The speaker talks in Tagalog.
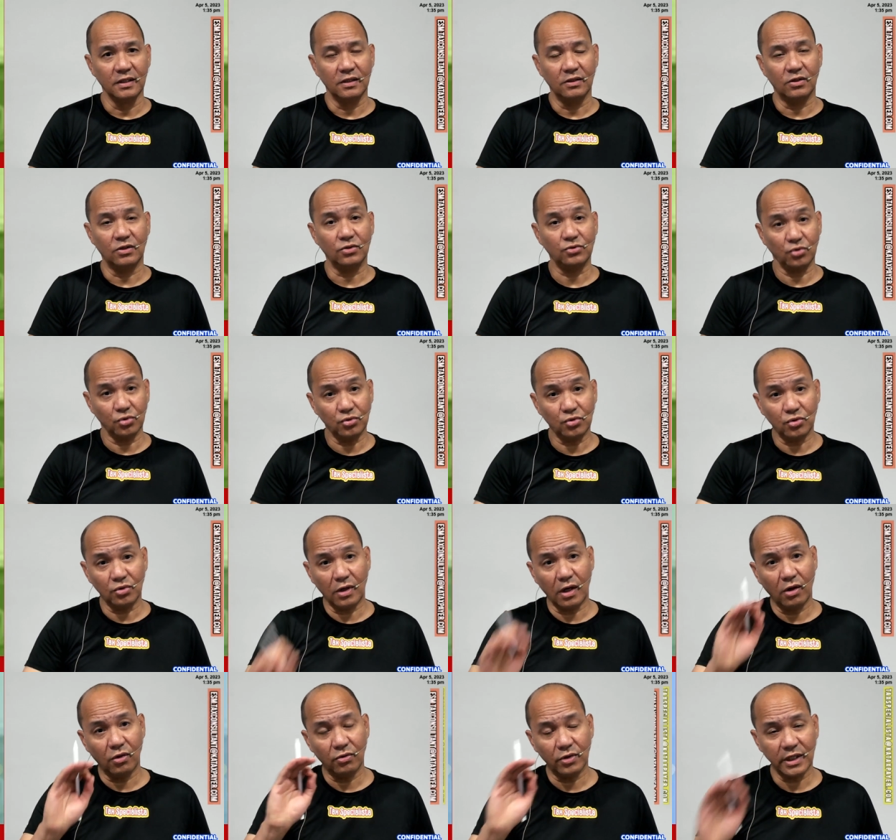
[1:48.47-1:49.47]
O,
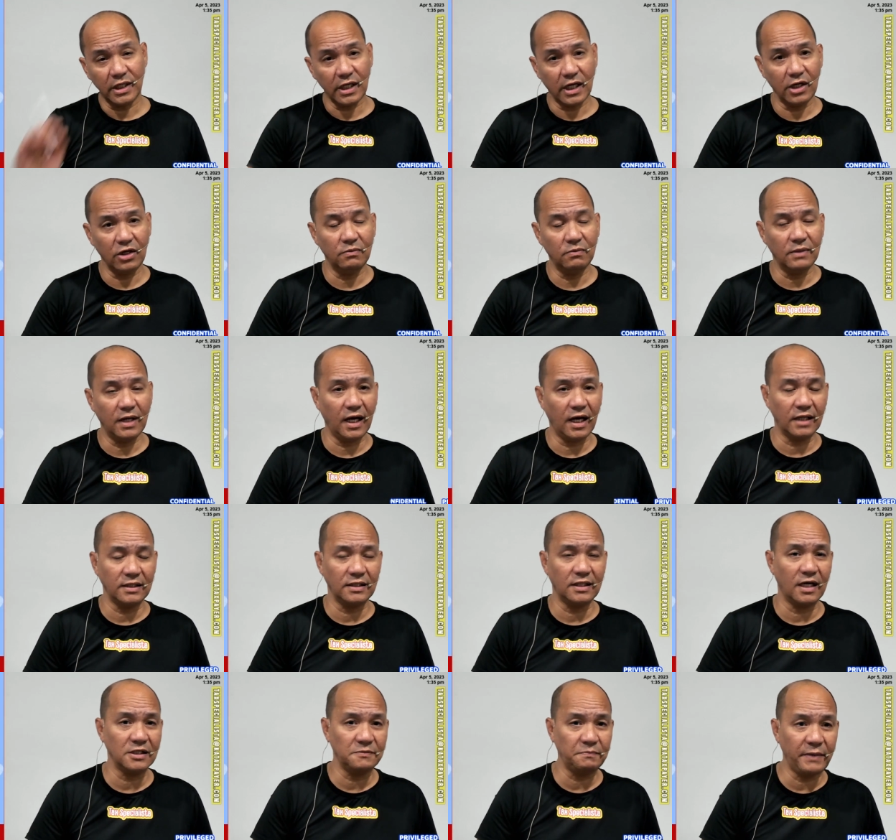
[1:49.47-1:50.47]
tuturuan ko rin kayo mga
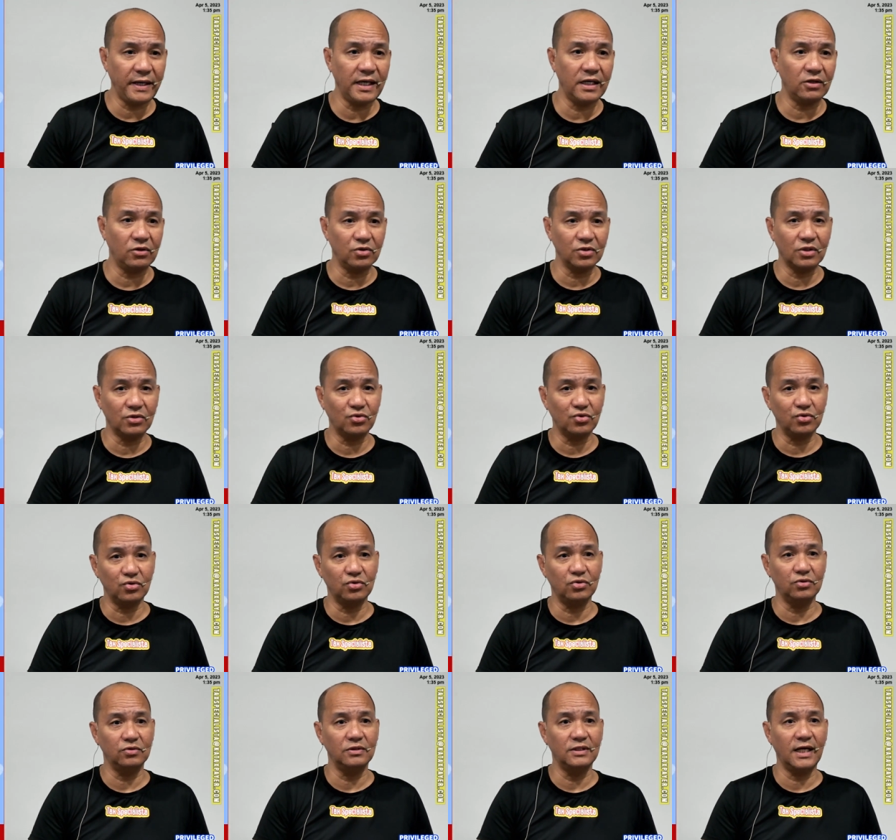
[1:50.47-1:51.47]
ka-taxpayer ko sa
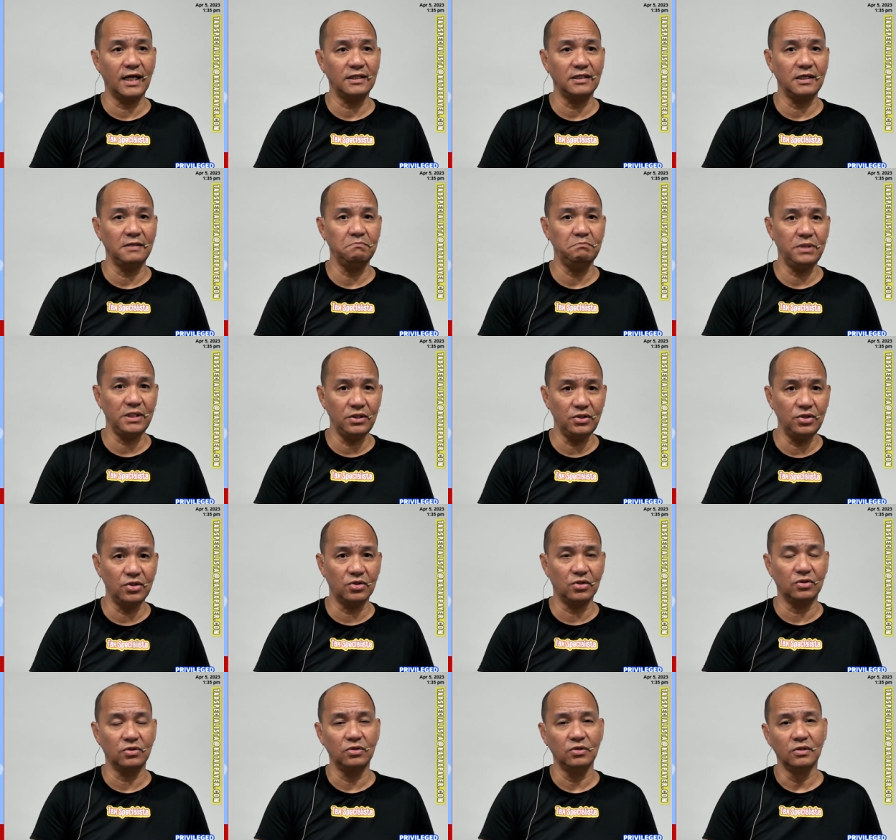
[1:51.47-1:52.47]
susunod nating
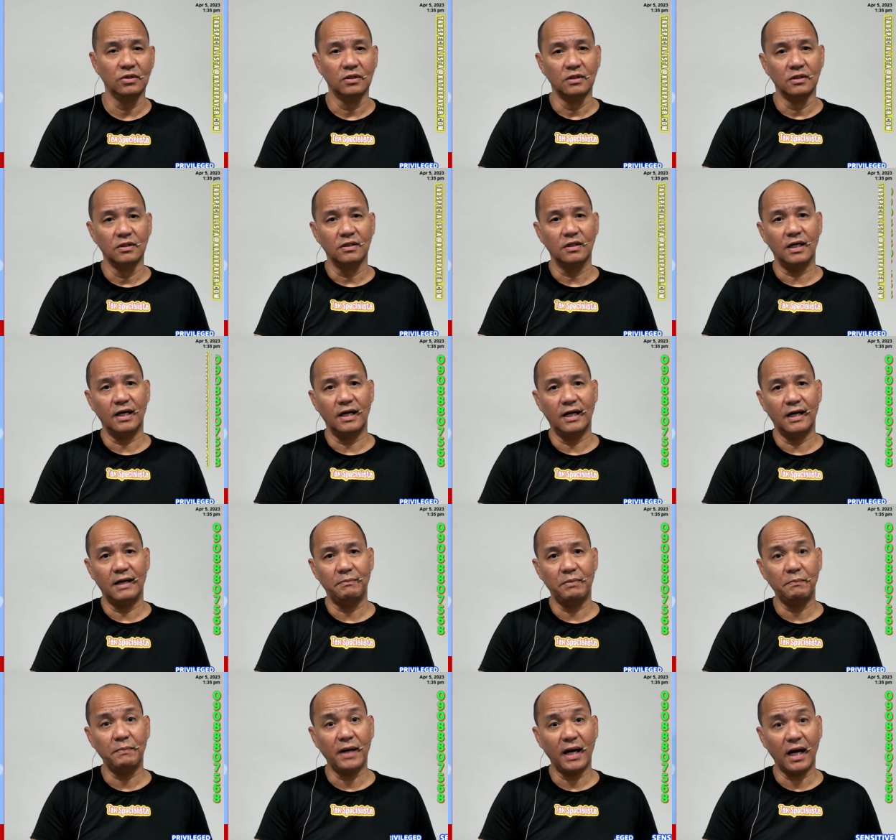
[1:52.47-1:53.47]
video uh,
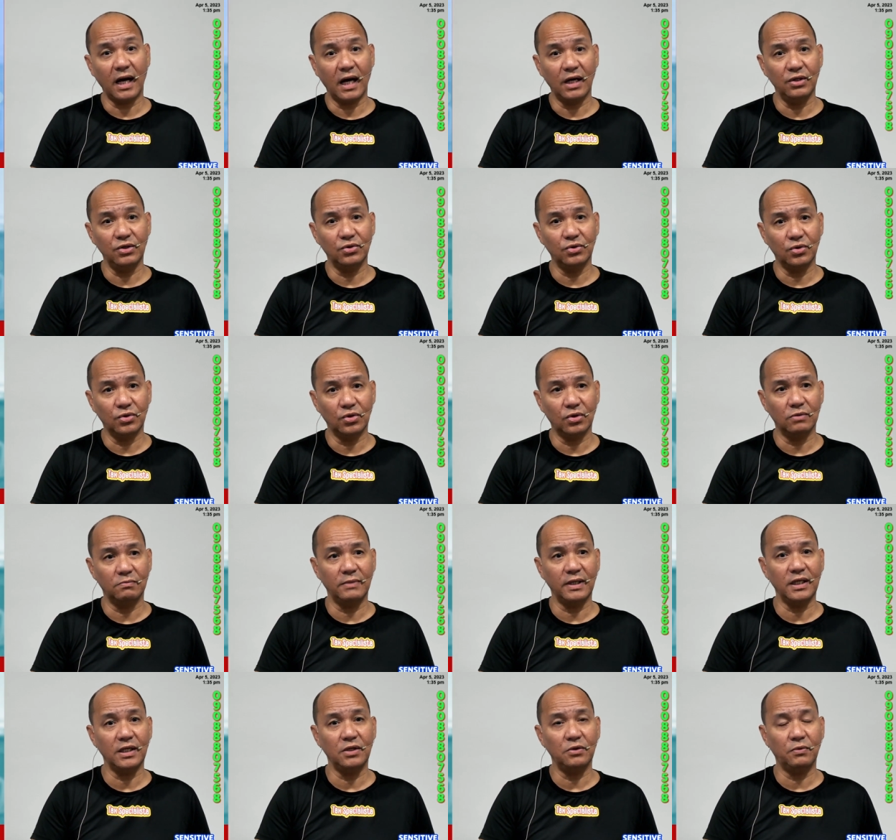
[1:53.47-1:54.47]
papaano ho
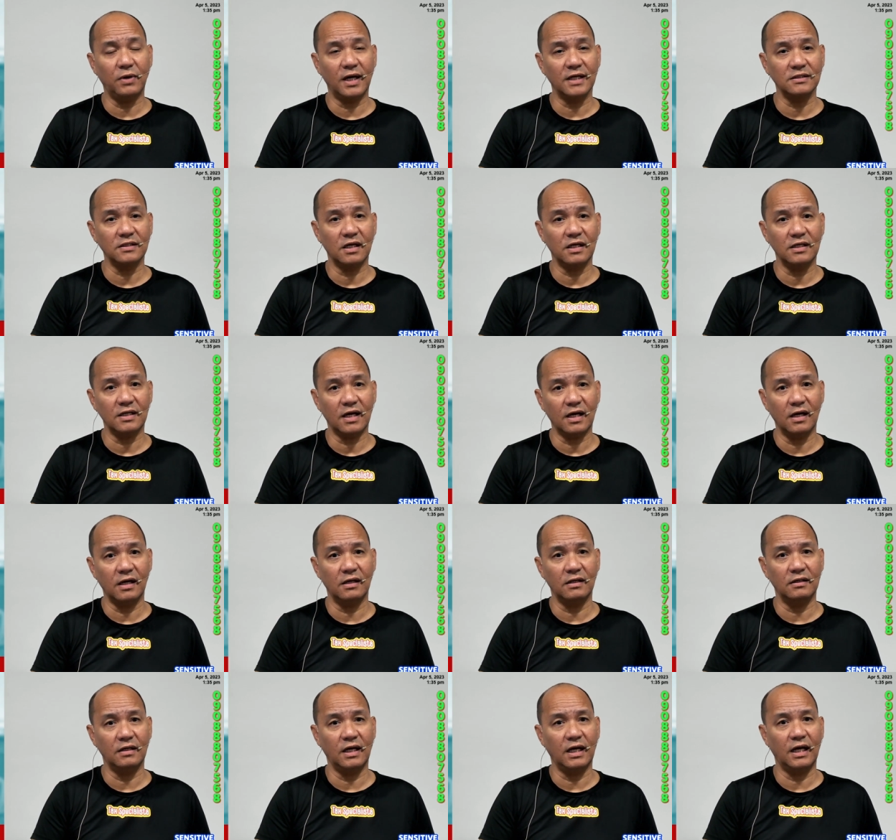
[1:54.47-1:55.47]
may iwasan
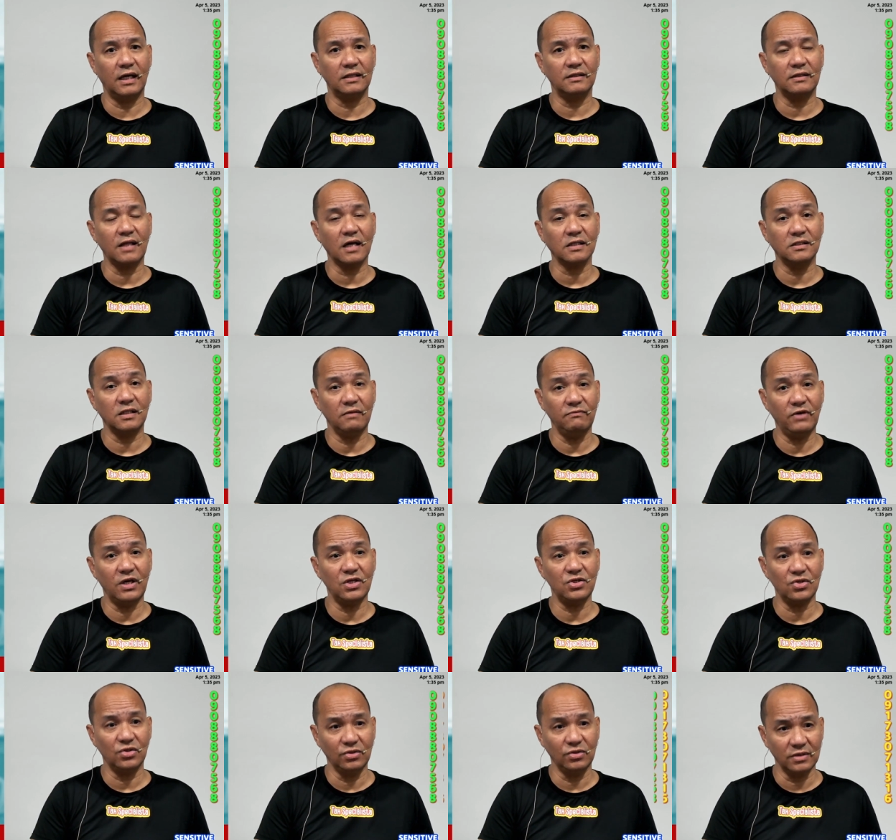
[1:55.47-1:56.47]
ang uh, tax
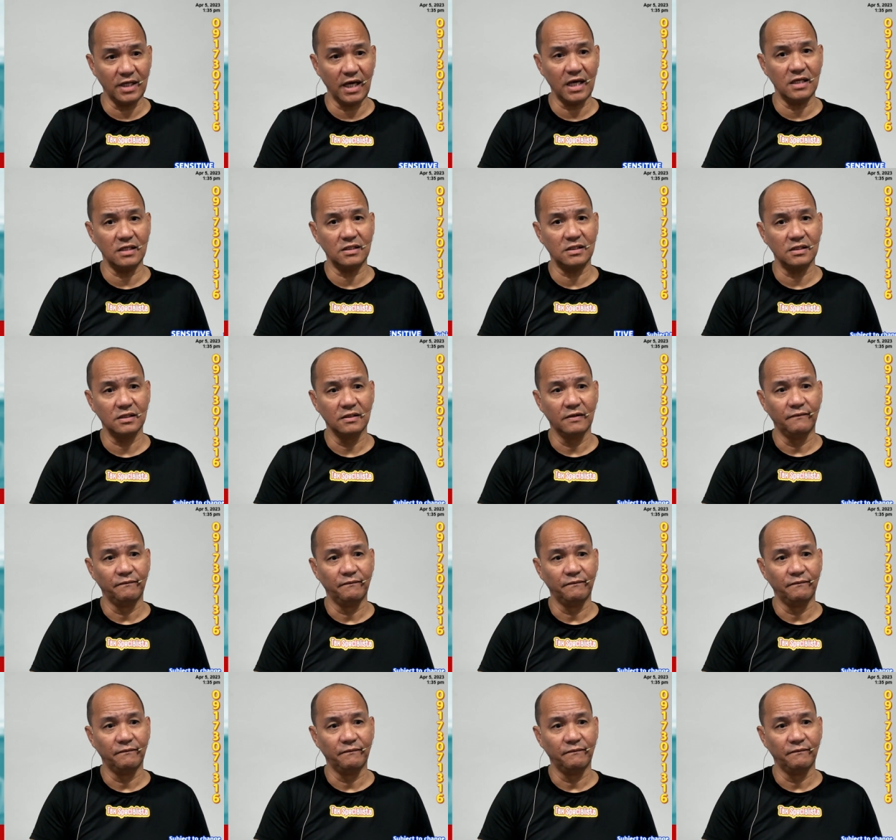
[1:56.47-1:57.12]
evasion case